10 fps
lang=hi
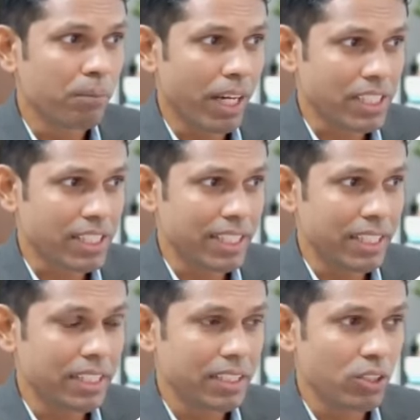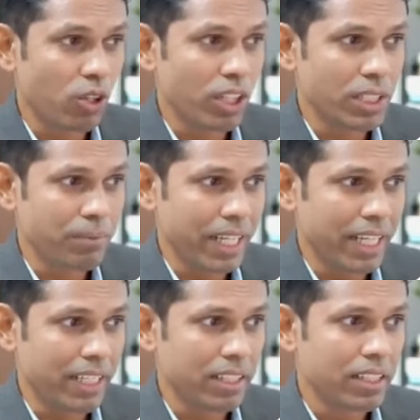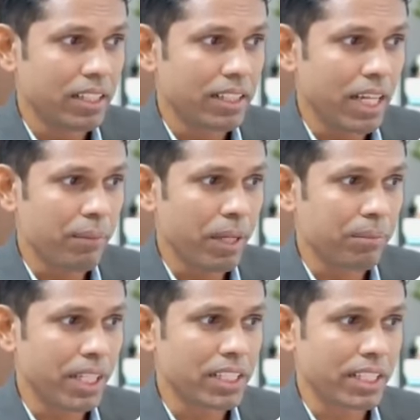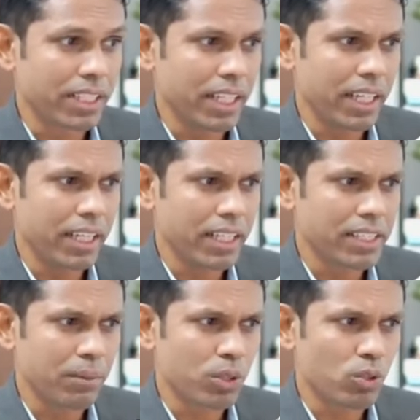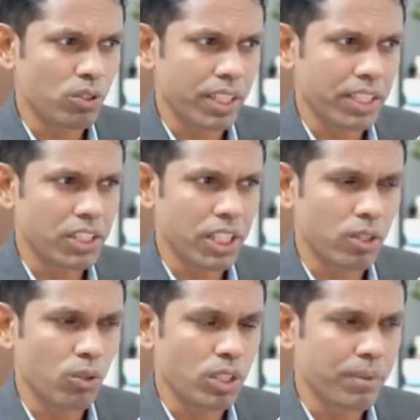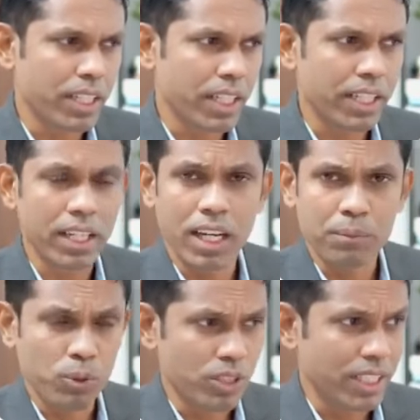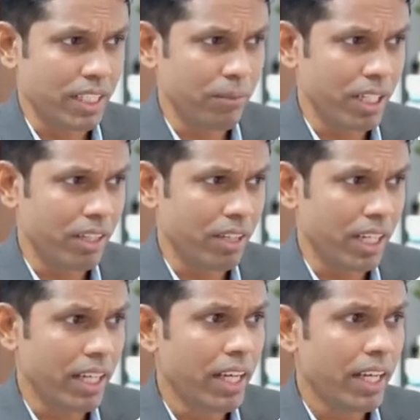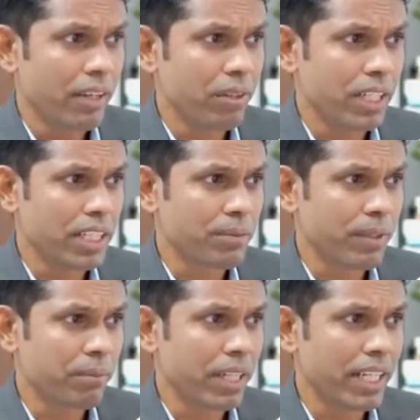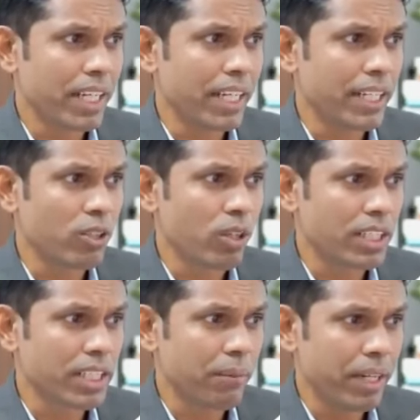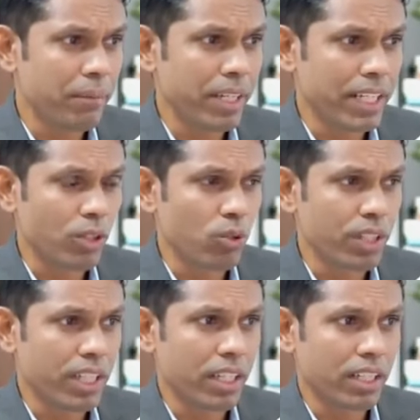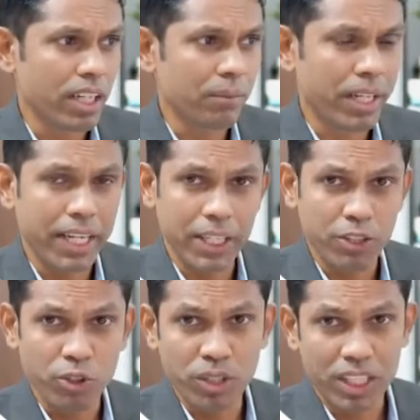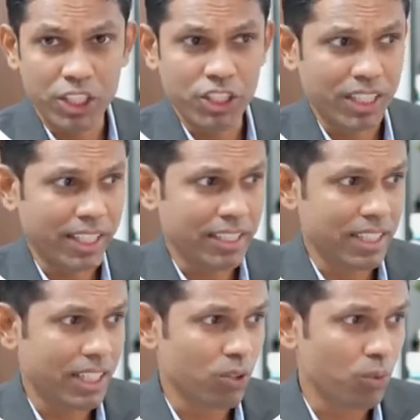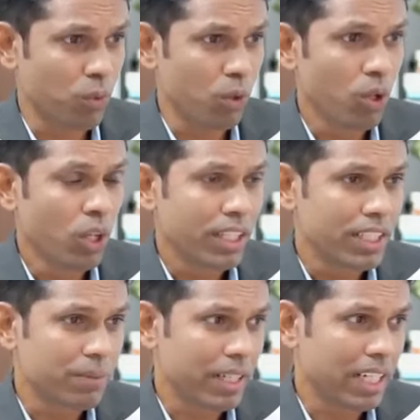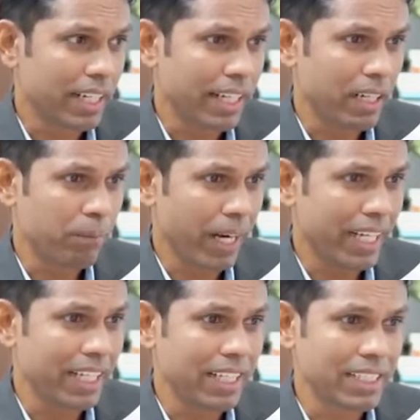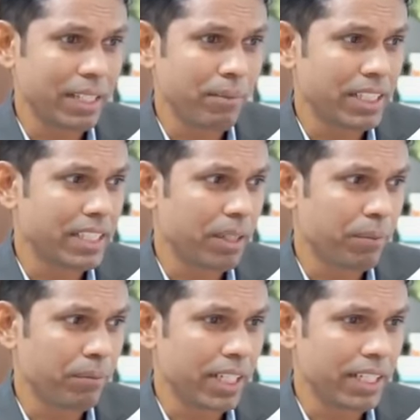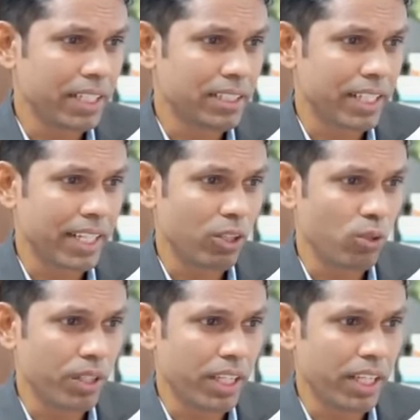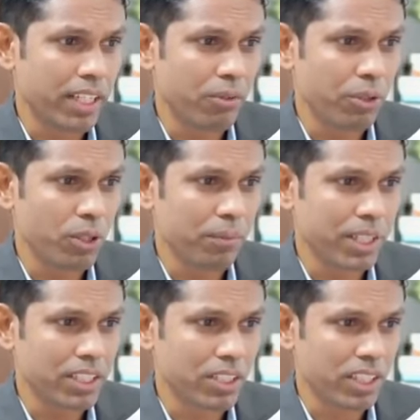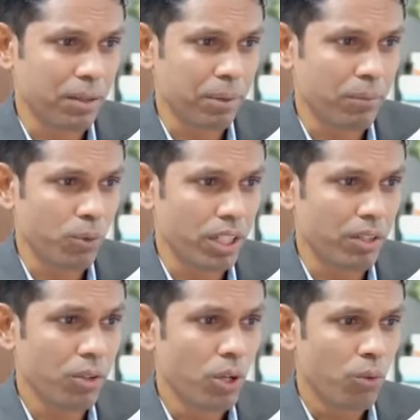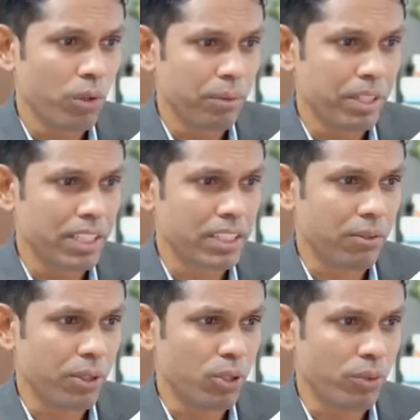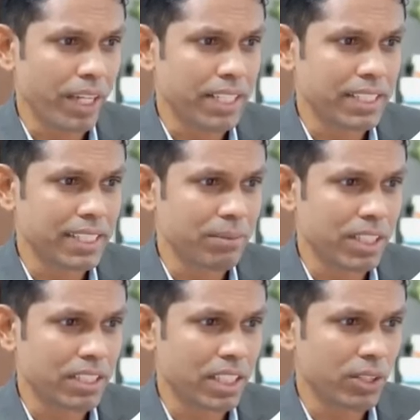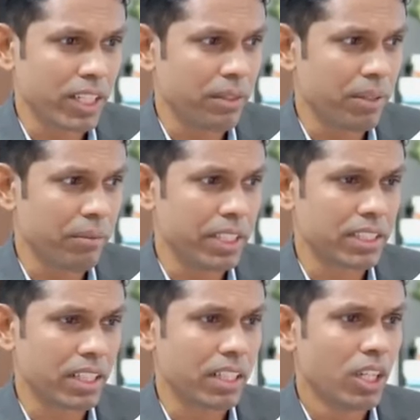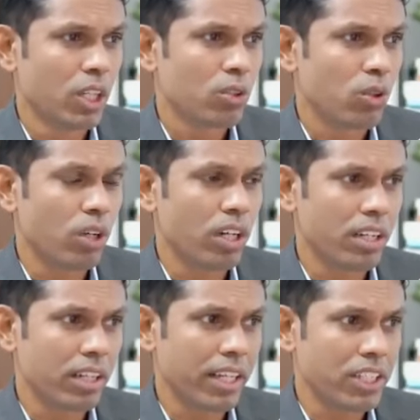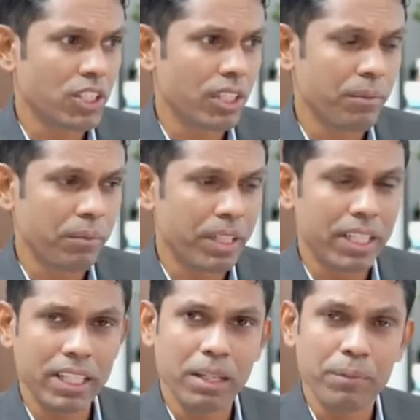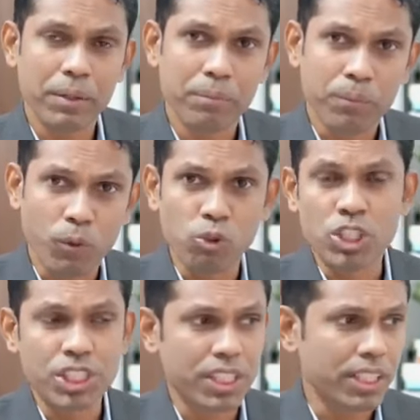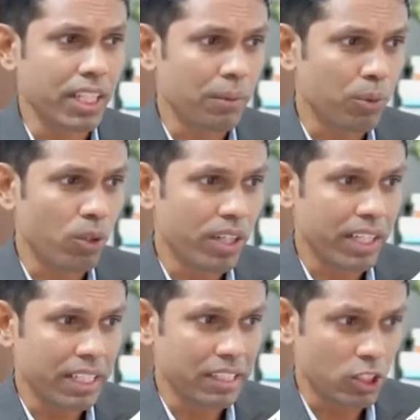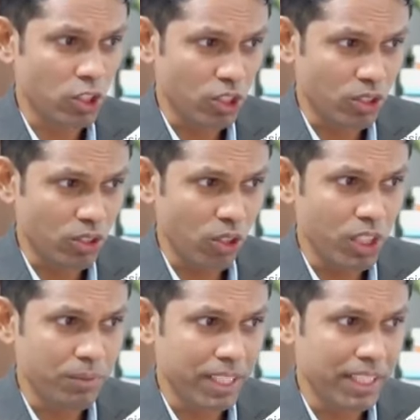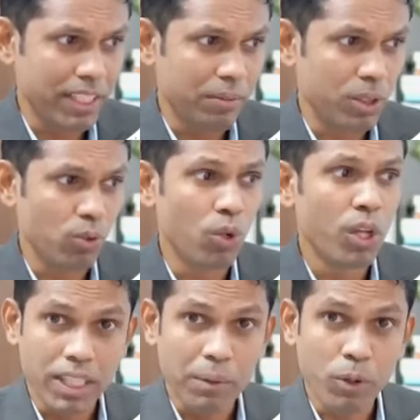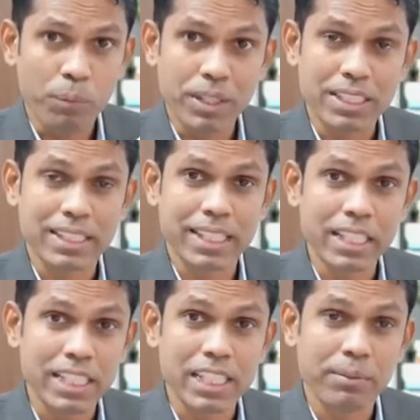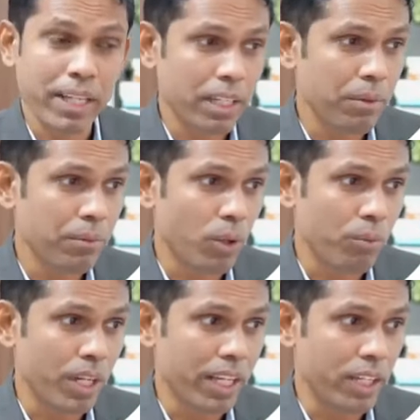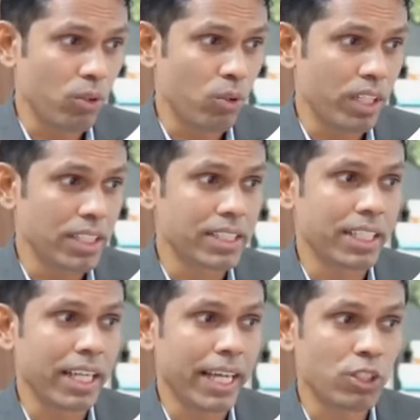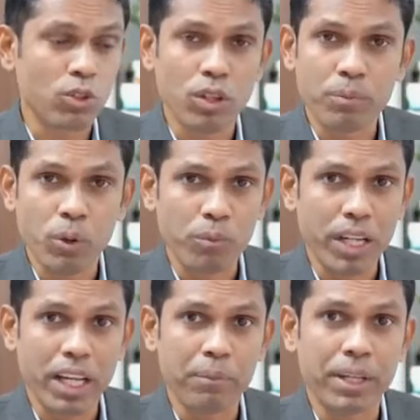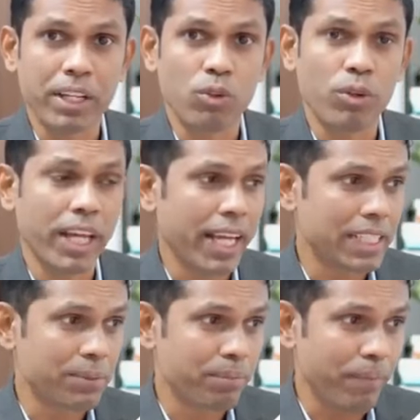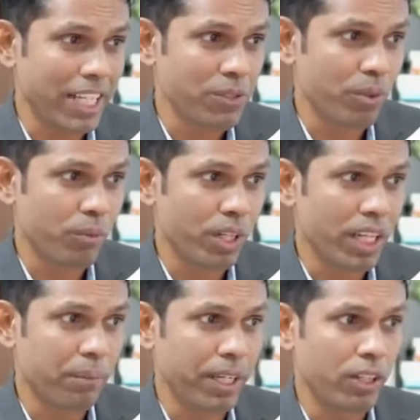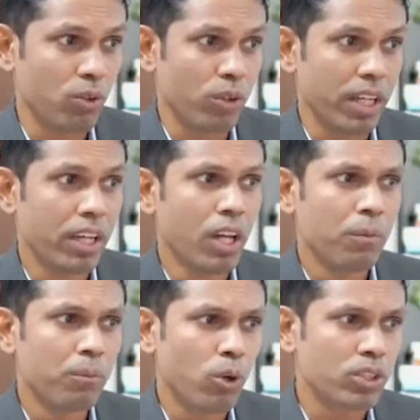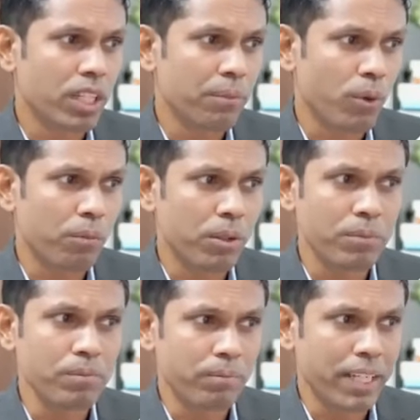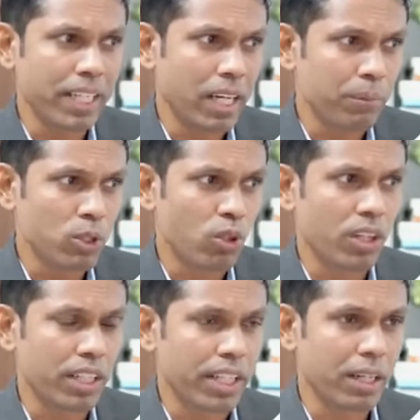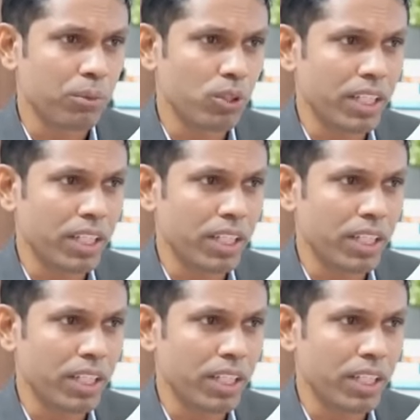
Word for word: मास्टरी नॉलेज मिलेगा यहाँ पे आप देख सकते हैं एक एक चैप्टर्स को जाके चेक करो इसमें क्या क्या आपको सीखने मिलने वाला है इवन इसमें मैंने इंटरव्यू असाइनमेंट भी इंक्लूड किए अगर आपका इंटरव्यू है कल जाकर एक्सेल का तो वो किस प्रकार रहेगा प्रैक्टिकल असाइनमेंट्स यहाँ पे मैंने ढेर सारे इंक्लूड किए एक एक वीडियो आप देख सकते हैं यहाँ पे फोर्टी वन मिनट्स का वीडियो ट्वेंटी सिक्स मिनट्स का थर्टी फाइव मिनट्स का तो हर एक जगह पर मैंने यहाँ पे कोशिश की कि आपको हर एक नॉलेज में डिटेल में दूँ यहाँ पे ऑफिस 365 के भी फार्मूला इंक्लूड है जैसे कि एक्स लुकअप फार्मूला यहाँ पे इंक्लूड है एक्स मैच फार्मूला यहाँ पे इंक्लूड है बहुत सारे प्रॉब्लम मैंने यहाँ पे सॉल्व करके आपको